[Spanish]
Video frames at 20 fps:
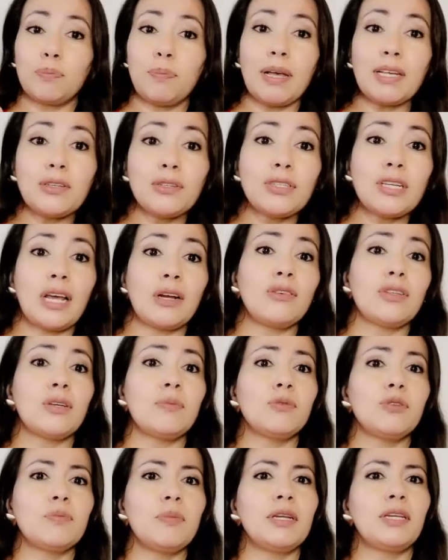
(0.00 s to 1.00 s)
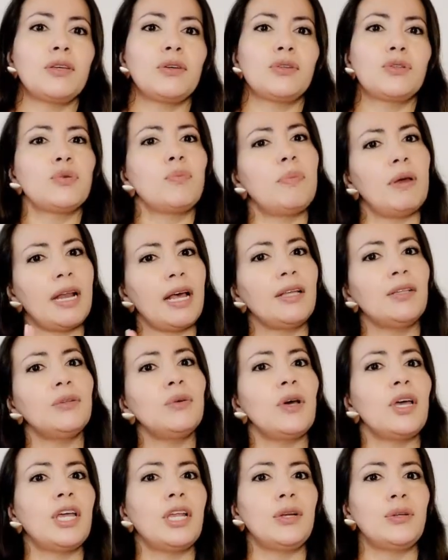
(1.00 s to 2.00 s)
pasos ya los hemos venido
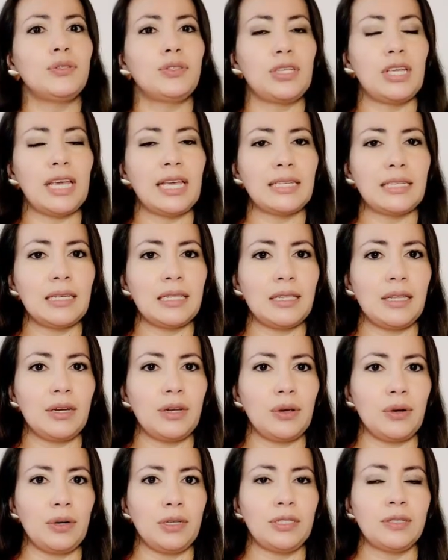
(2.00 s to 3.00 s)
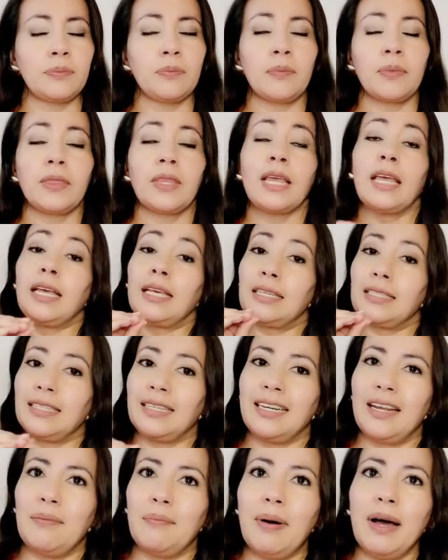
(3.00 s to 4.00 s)
superando en los días anteriores.
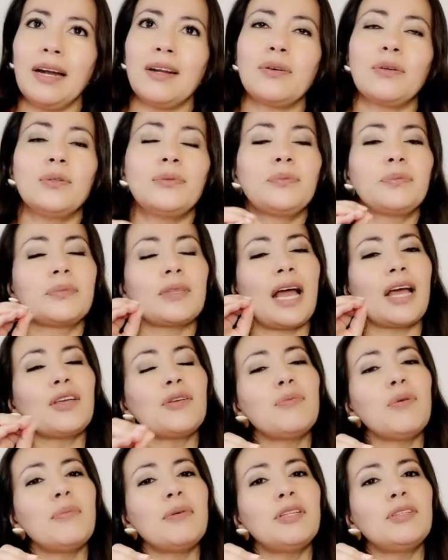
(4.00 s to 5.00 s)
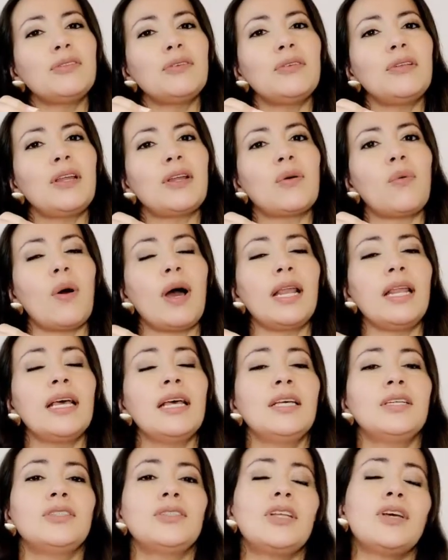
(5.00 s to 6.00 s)
Sin embargo, hay un momento en el cual
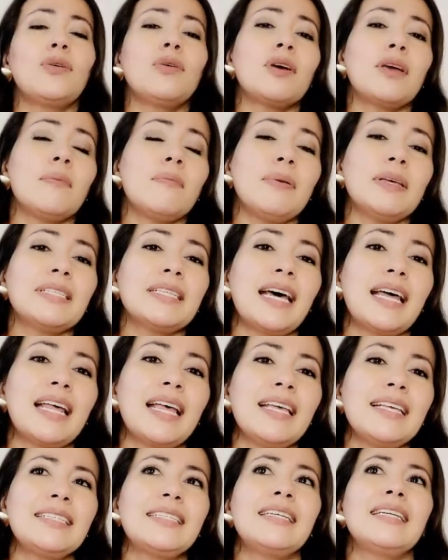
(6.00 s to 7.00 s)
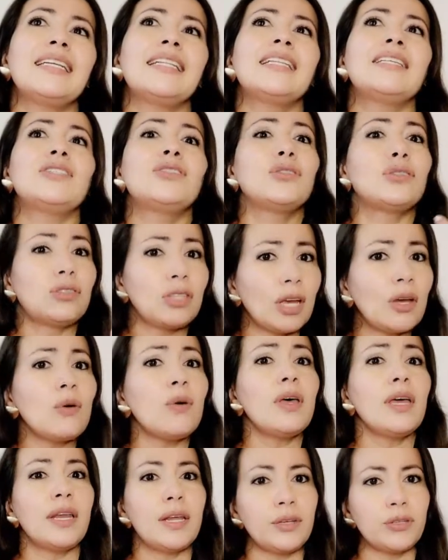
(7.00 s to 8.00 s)
tengo que empezar a decir, yo
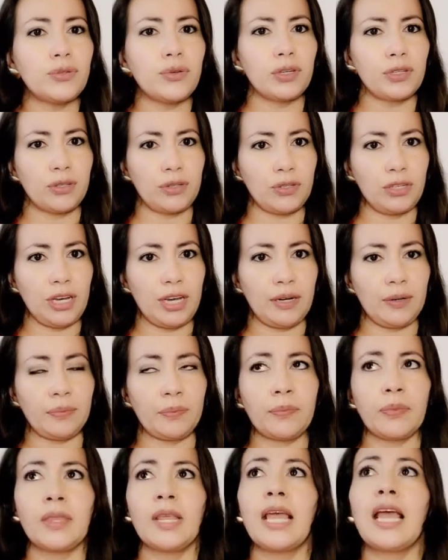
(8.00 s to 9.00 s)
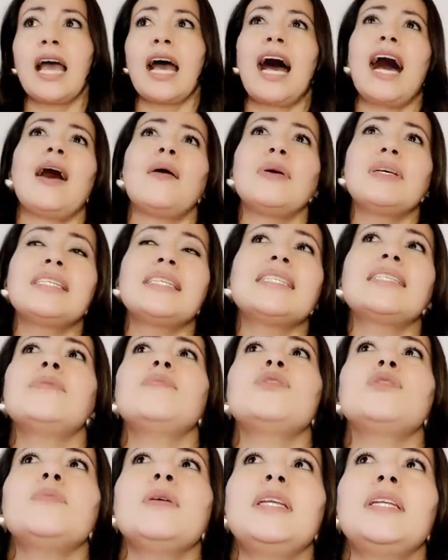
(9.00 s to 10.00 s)
tengo derecho a soñar. A veces
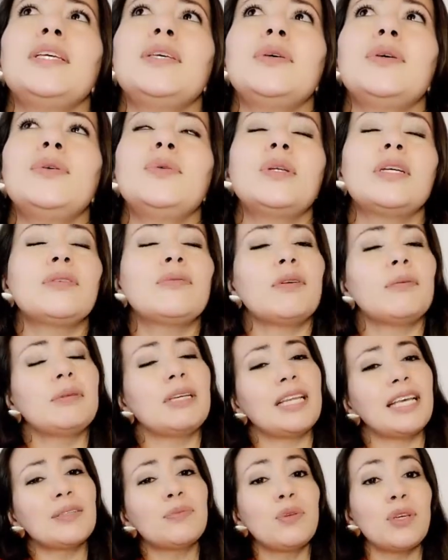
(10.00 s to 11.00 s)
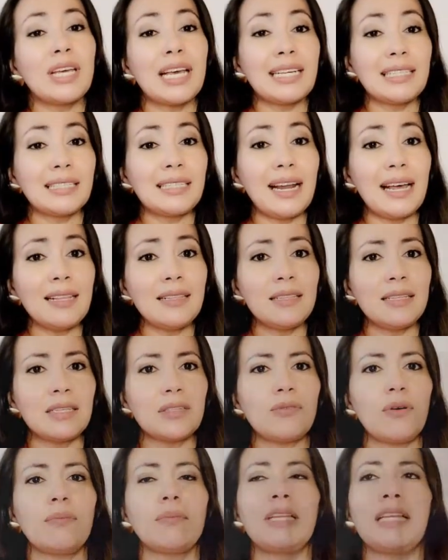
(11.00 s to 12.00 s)
hemos venido de unas familias muy
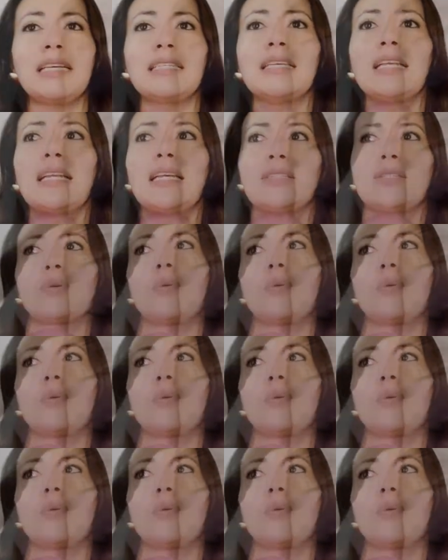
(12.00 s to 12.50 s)
castrantes, familias en las